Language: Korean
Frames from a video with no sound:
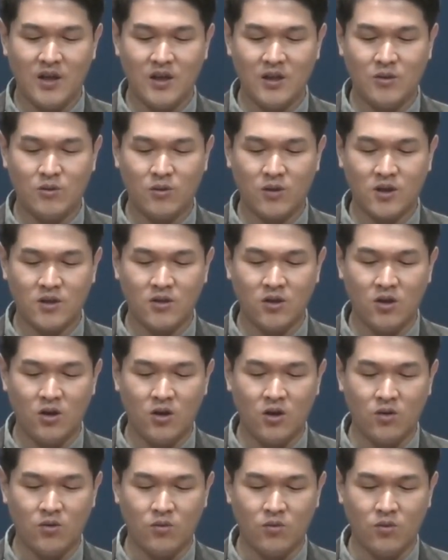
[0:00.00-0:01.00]

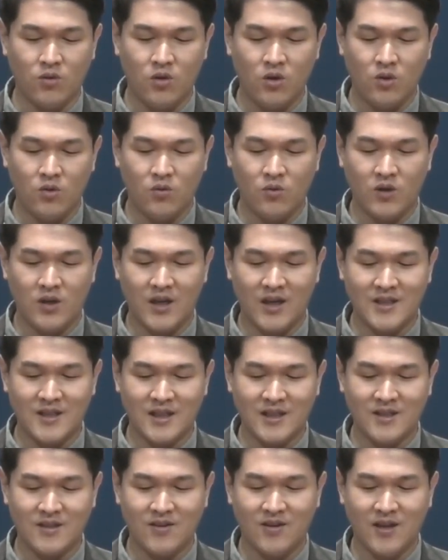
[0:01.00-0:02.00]
그리스도께서 우리가
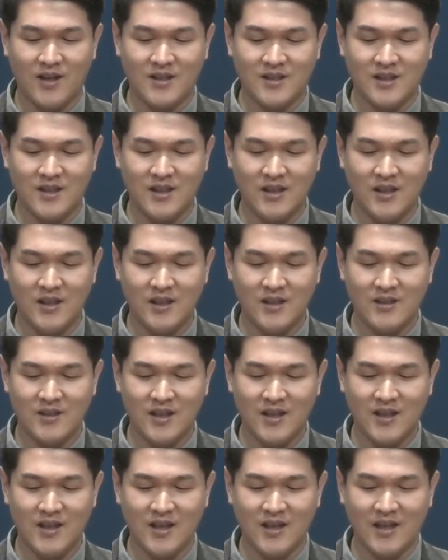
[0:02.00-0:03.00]
자신과 같이
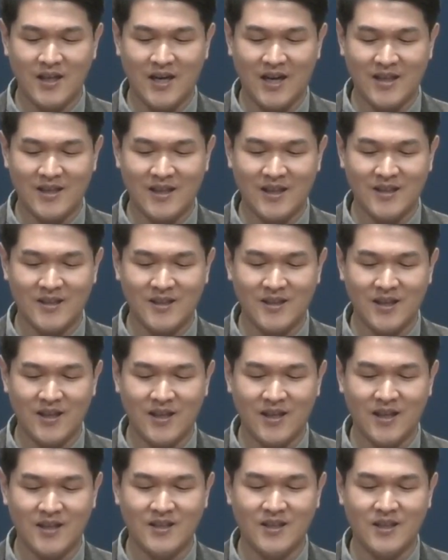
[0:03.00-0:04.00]
생각이 같아질
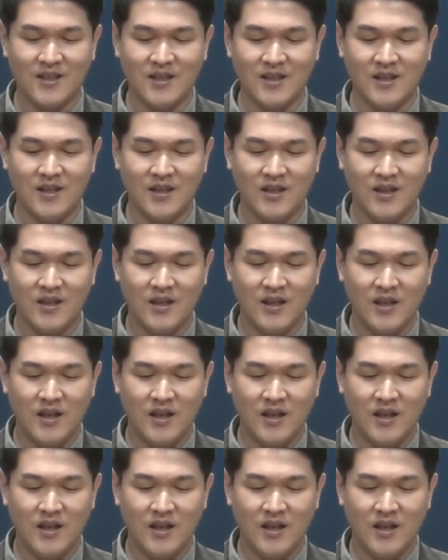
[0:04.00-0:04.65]
때까지